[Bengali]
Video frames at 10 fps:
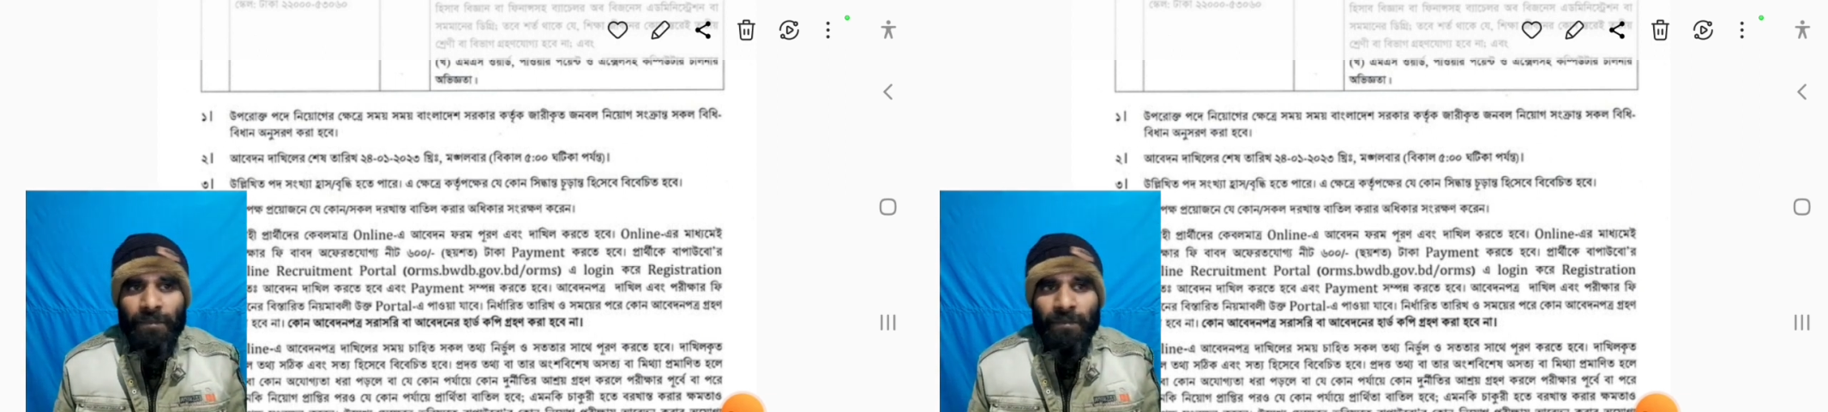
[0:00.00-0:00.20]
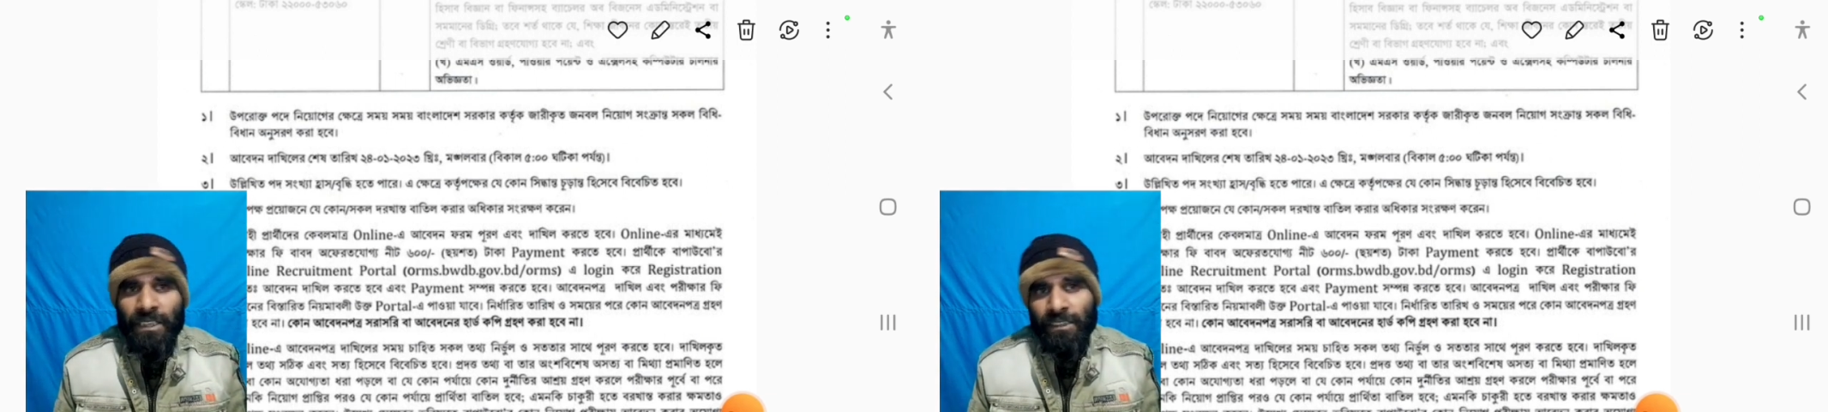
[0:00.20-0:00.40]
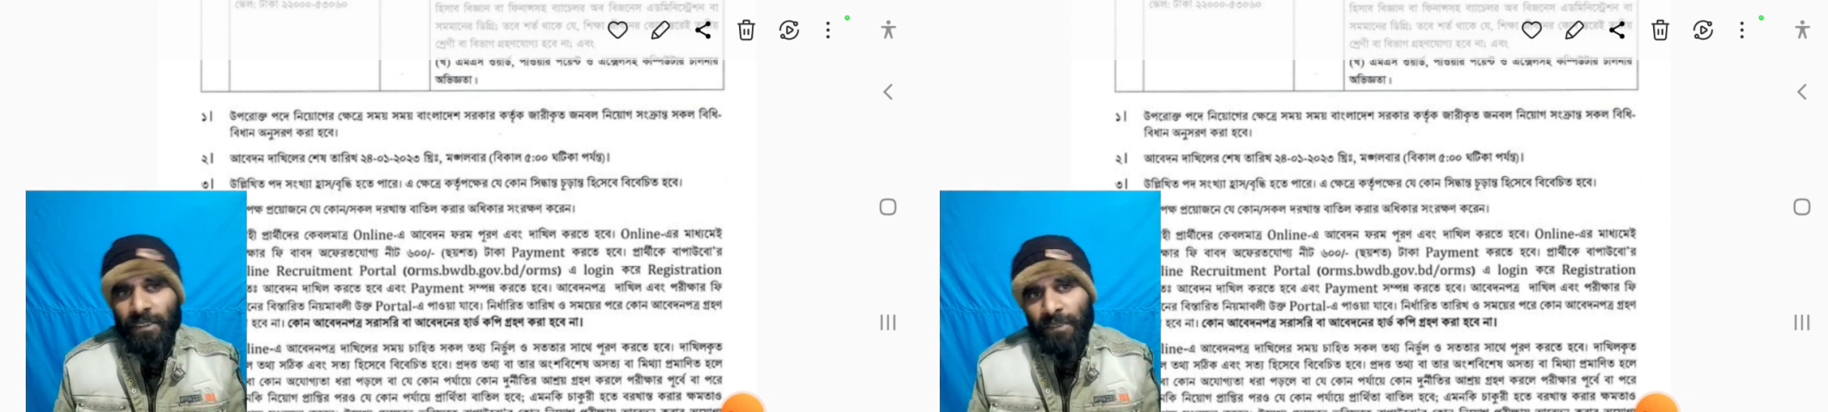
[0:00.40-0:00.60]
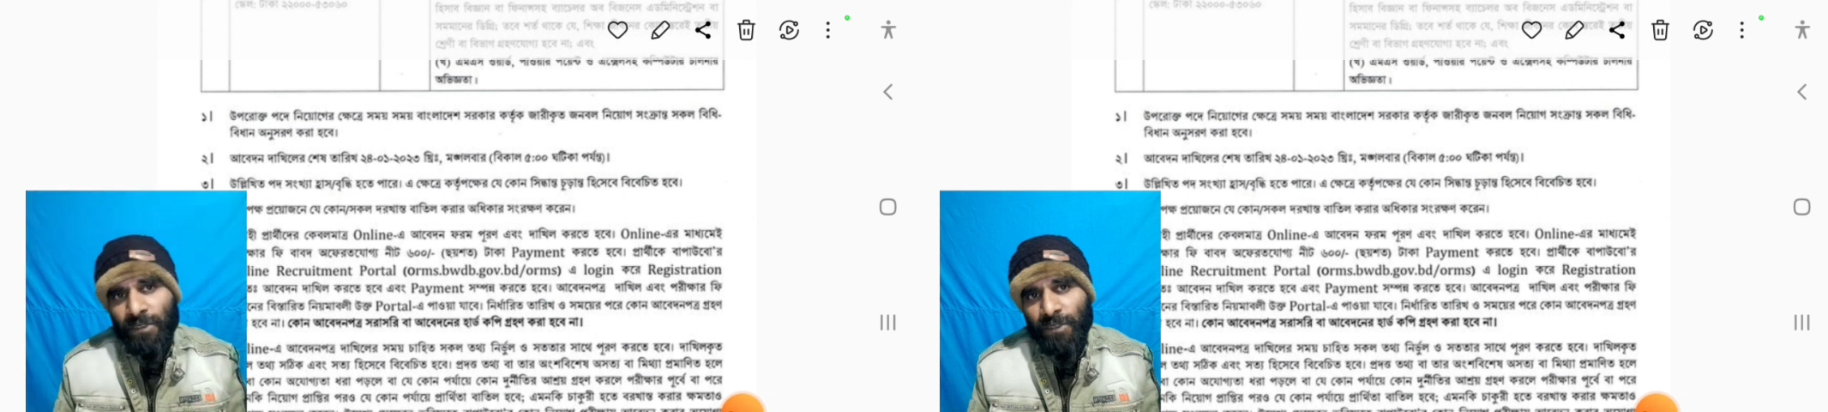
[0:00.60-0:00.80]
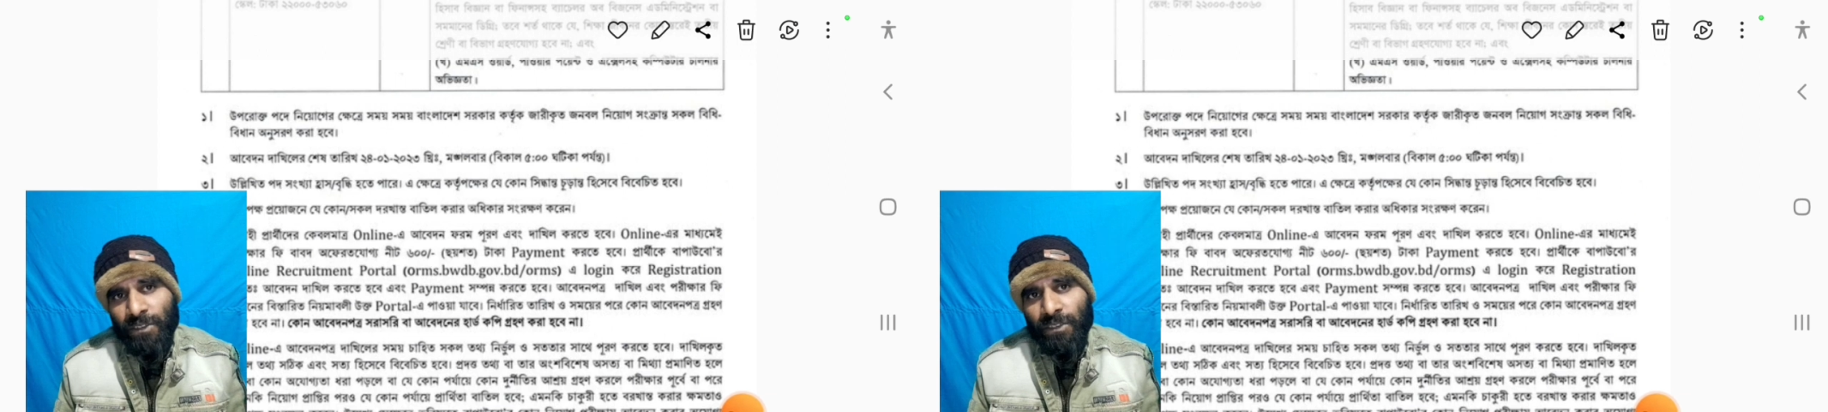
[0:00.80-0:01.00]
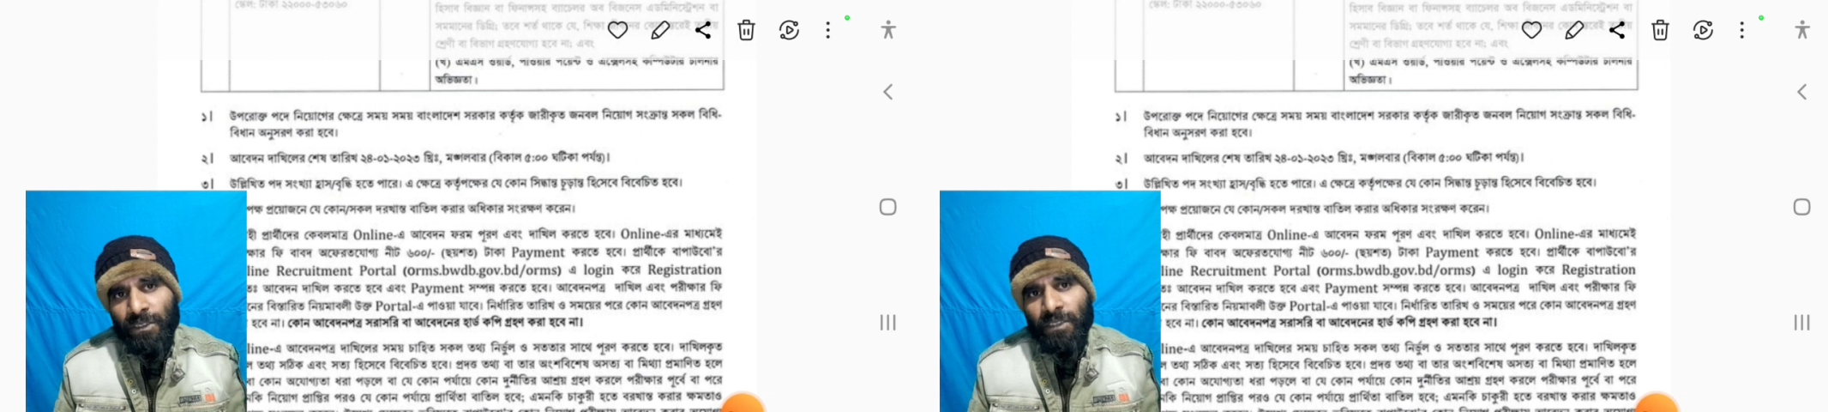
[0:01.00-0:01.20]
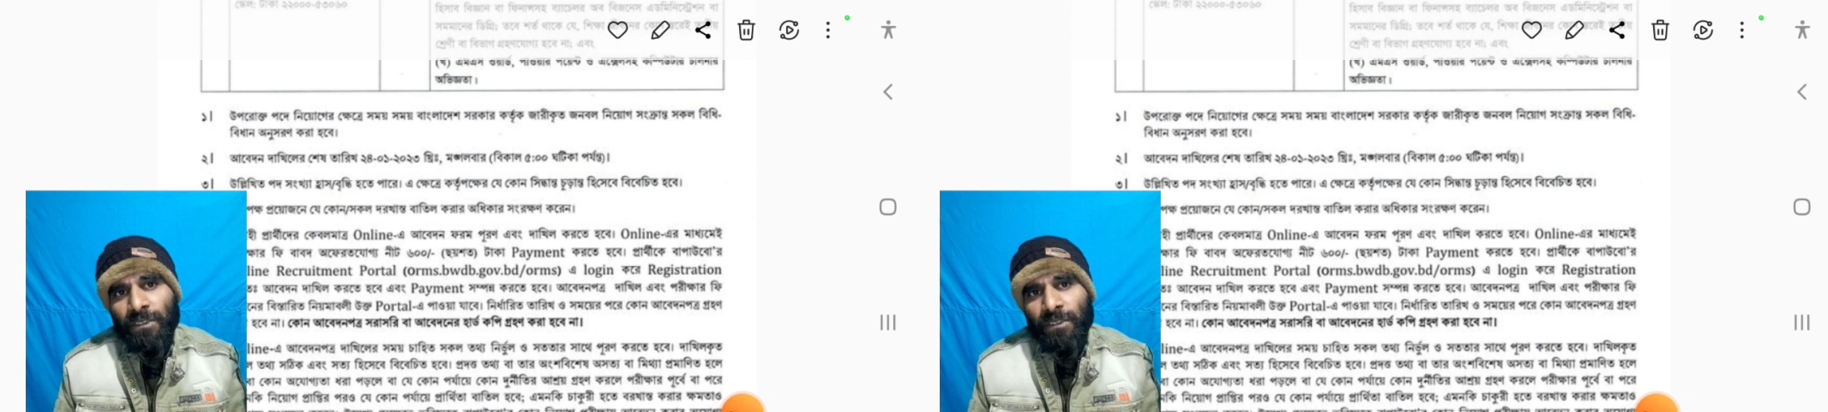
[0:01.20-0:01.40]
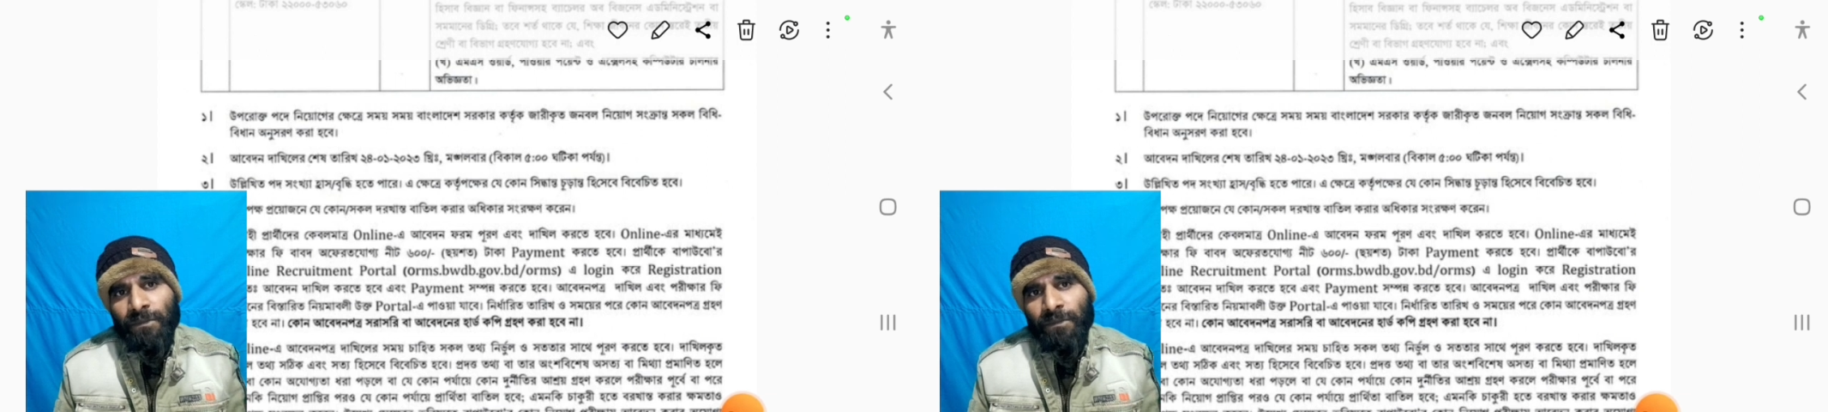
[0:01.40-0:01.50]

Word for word: বিকাল পাঁচটা পর্যন্ত